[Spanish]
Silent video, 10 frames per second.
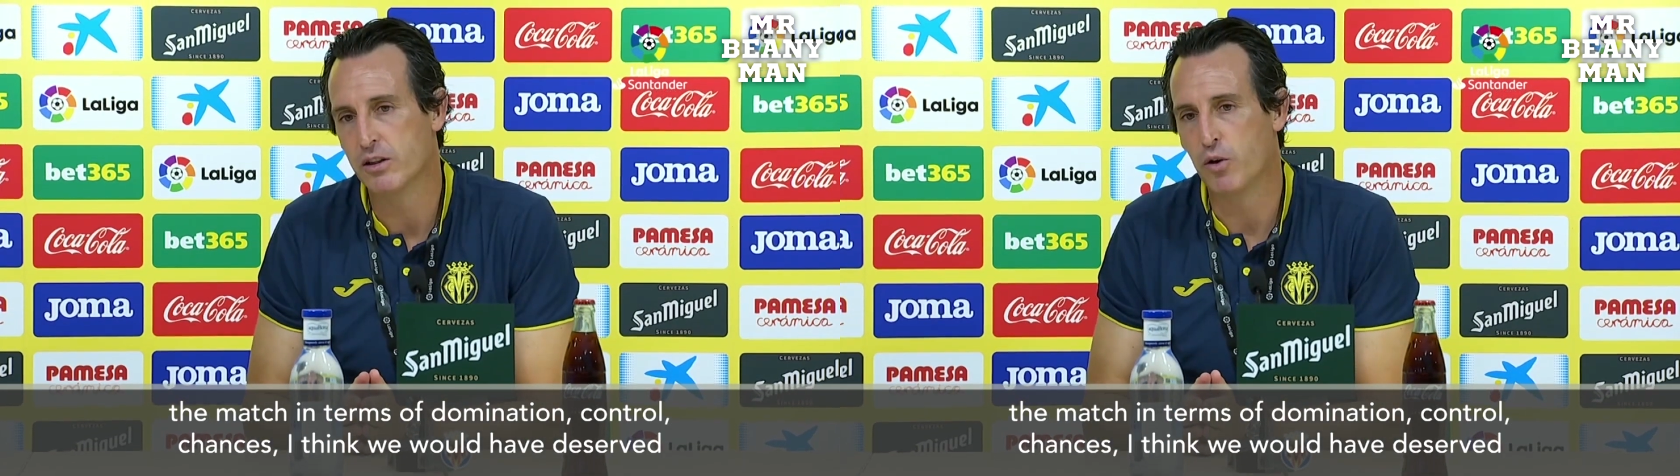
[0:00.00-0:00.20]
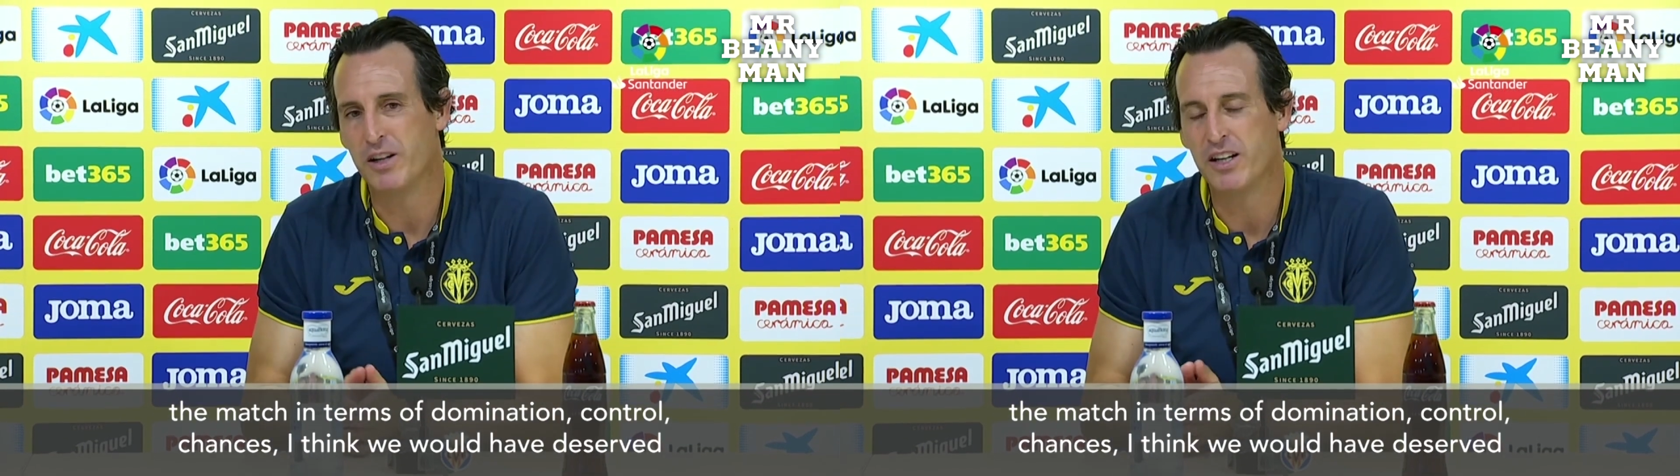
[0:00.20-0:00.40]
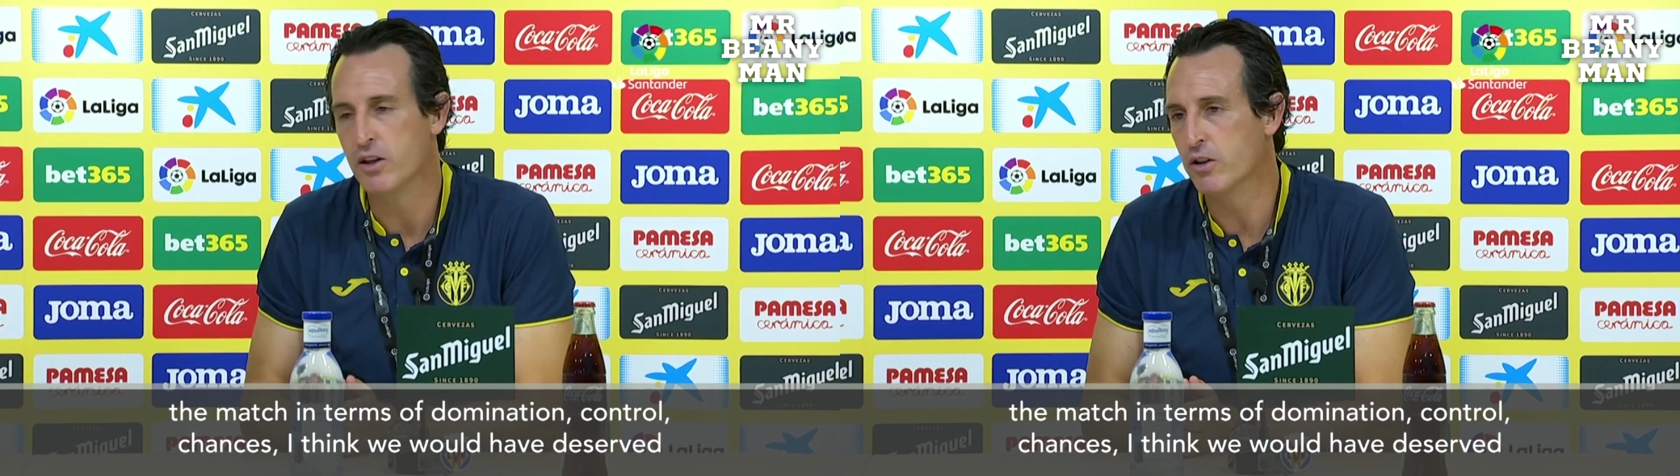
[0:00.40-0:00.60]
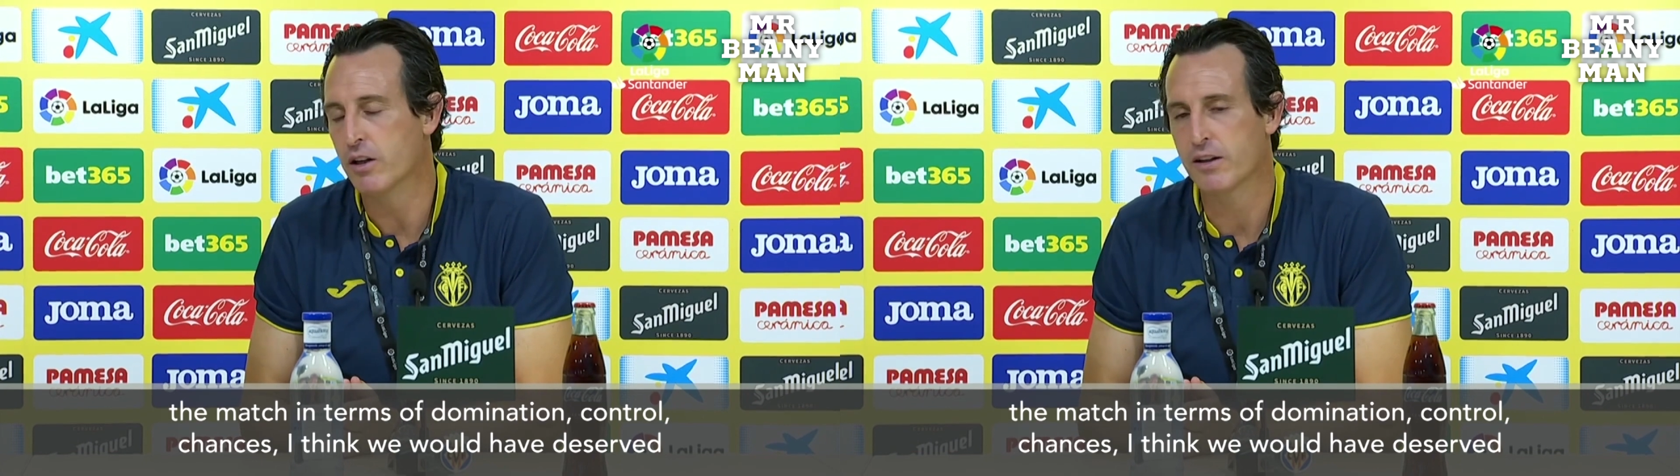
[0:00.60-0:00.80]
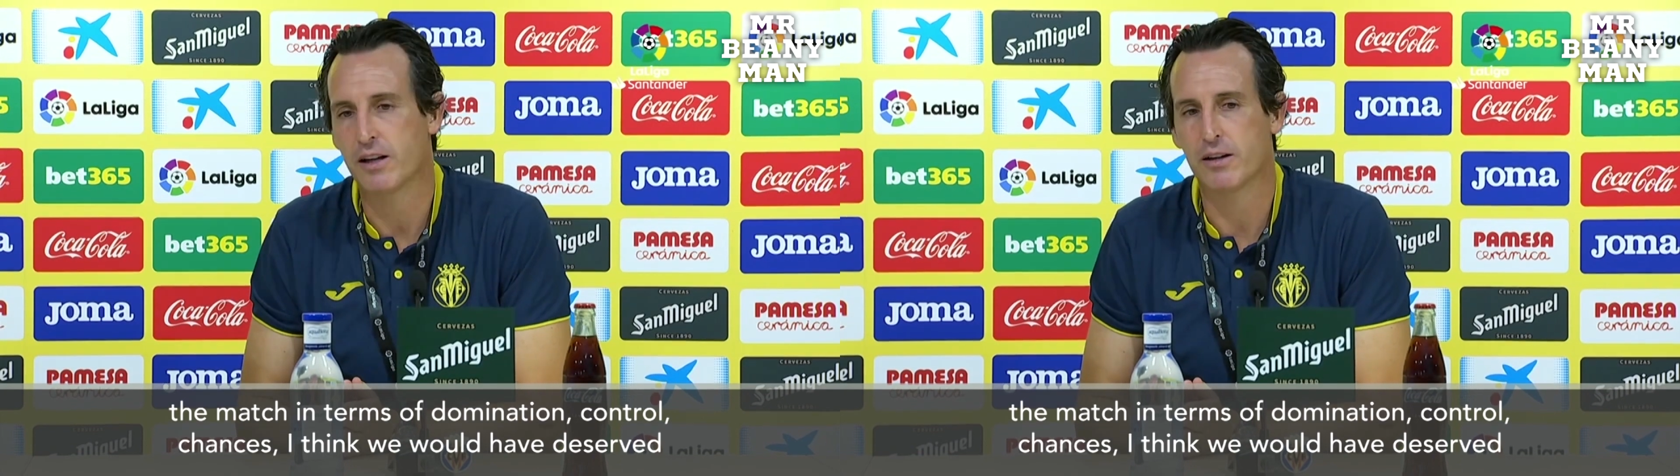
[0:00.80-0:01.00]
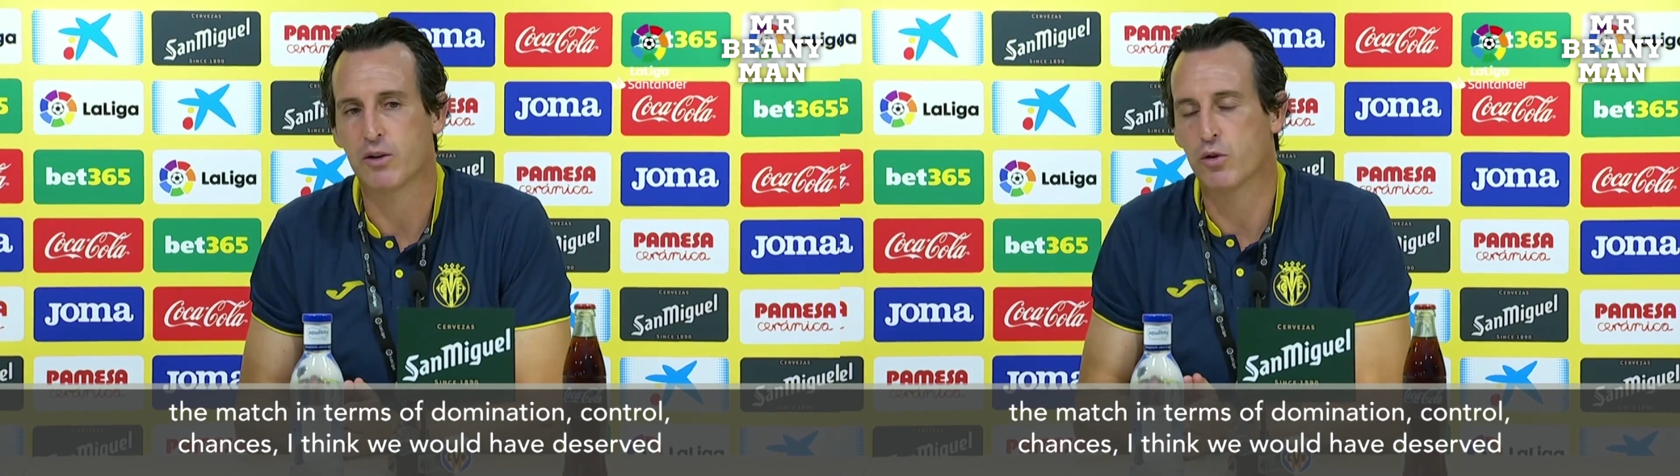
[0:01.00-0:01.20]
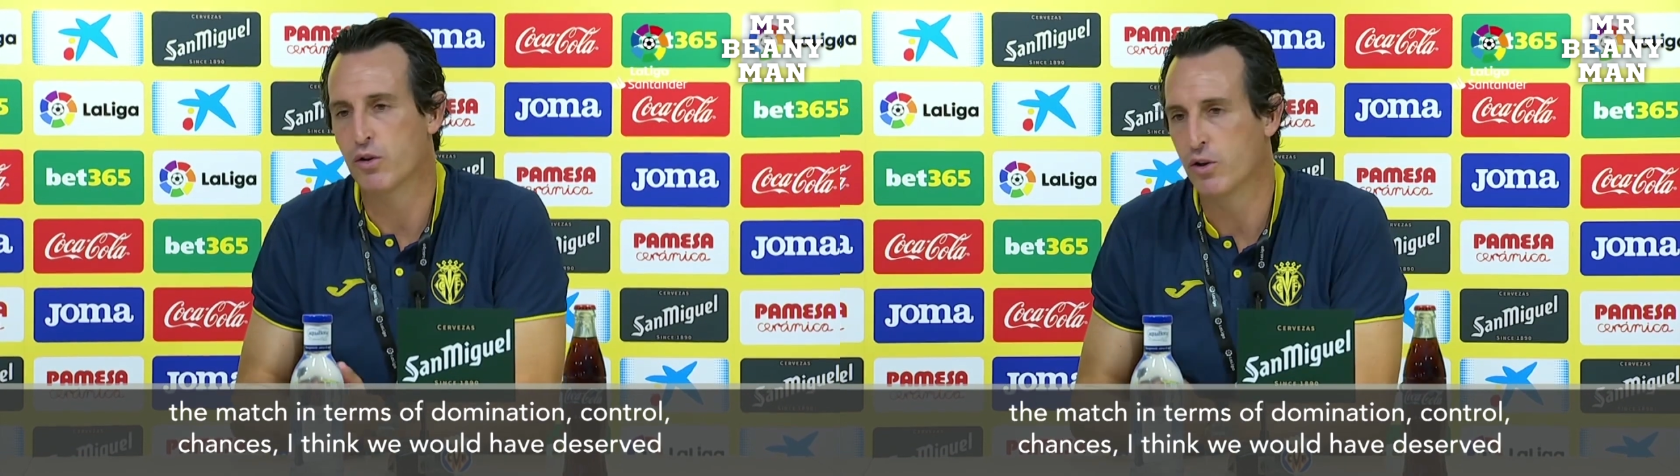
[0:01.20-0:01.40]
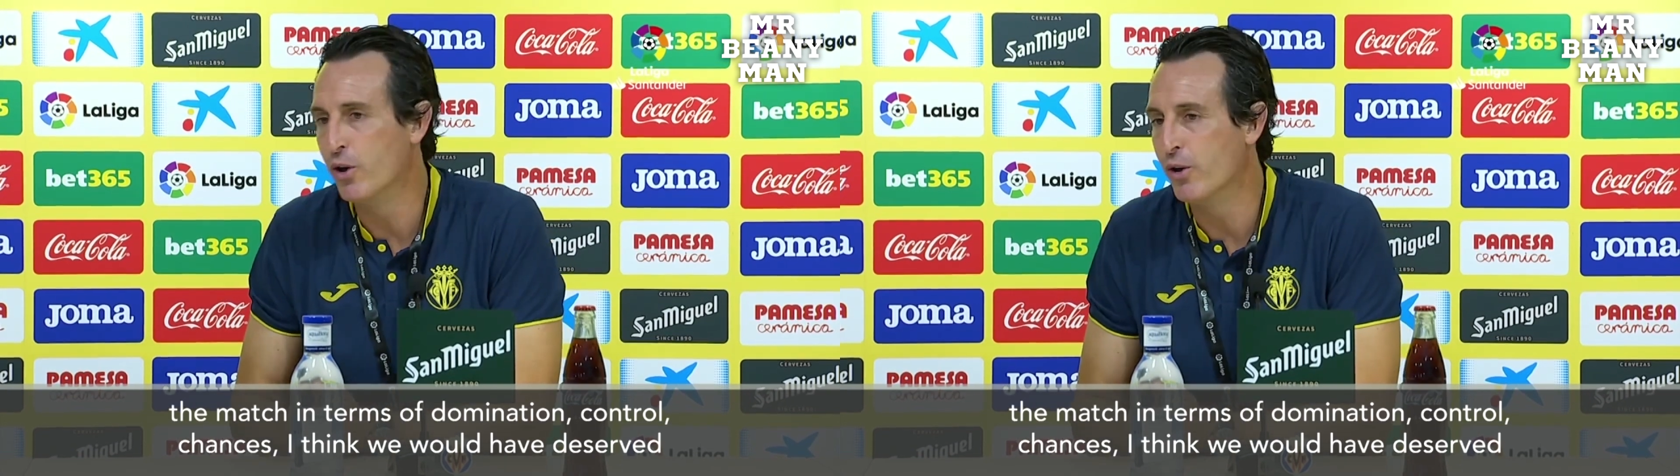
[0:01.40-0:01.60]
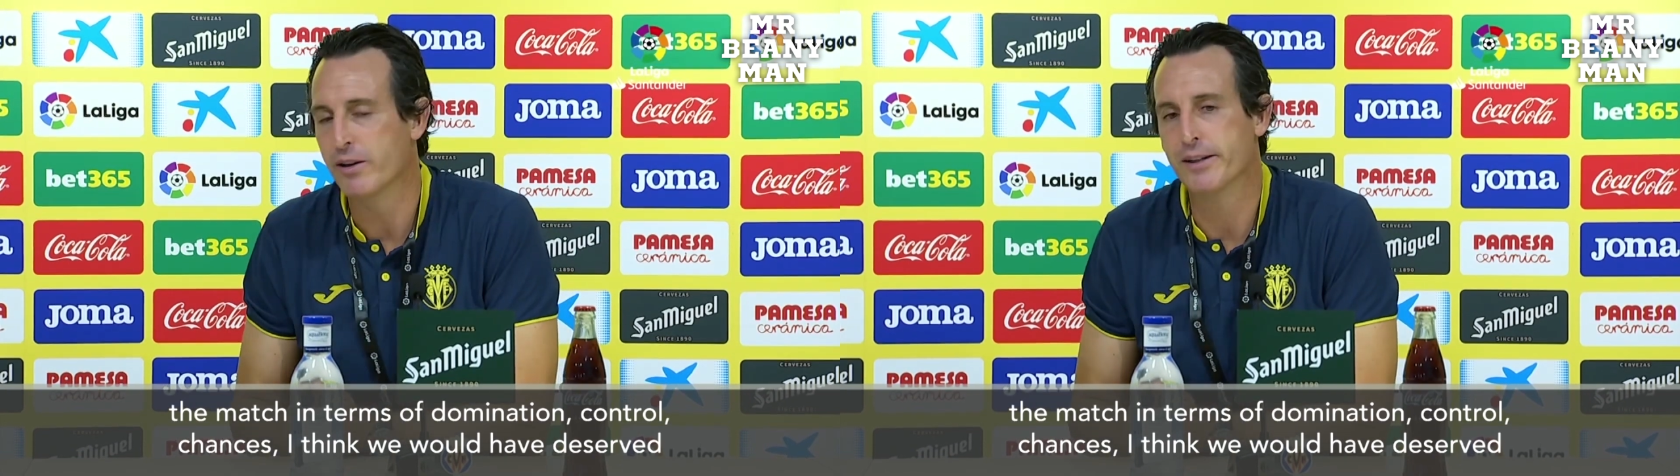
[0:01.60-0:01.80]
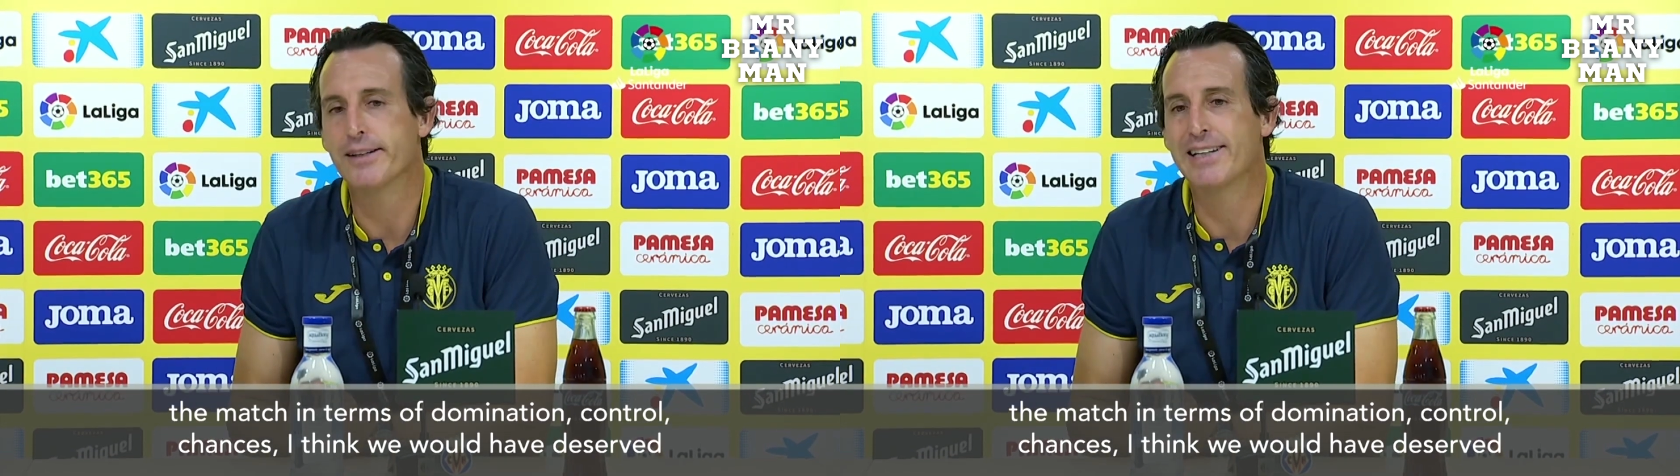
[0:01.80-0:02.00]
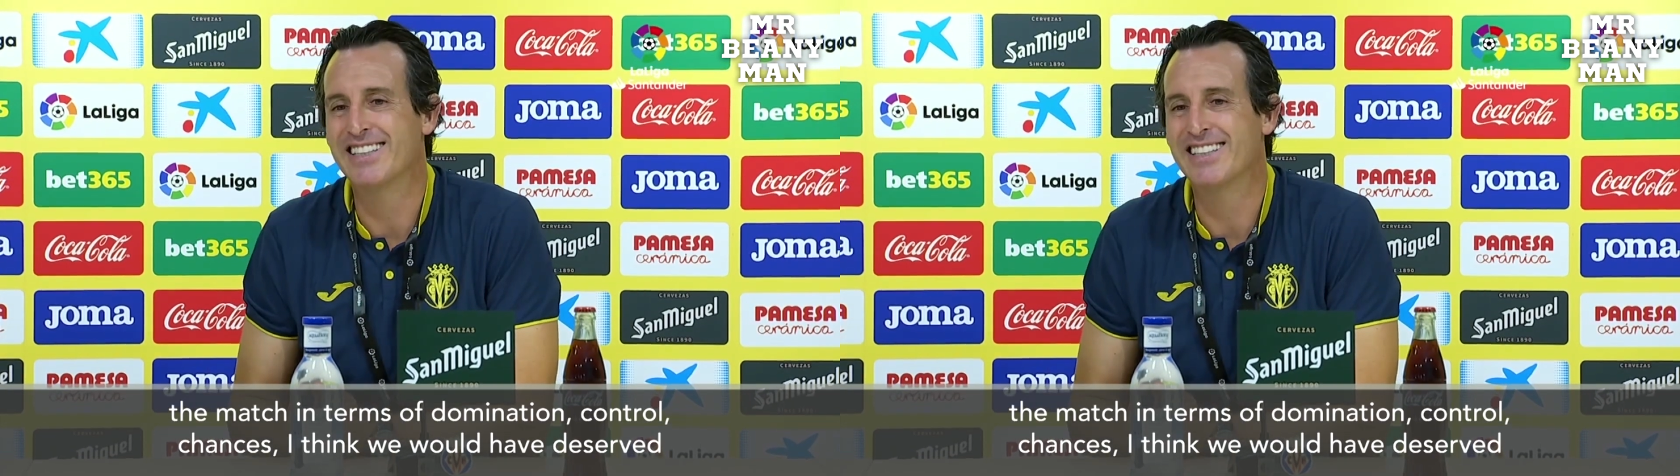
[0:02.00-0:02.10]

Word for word: el dominio, eh, el control, eh,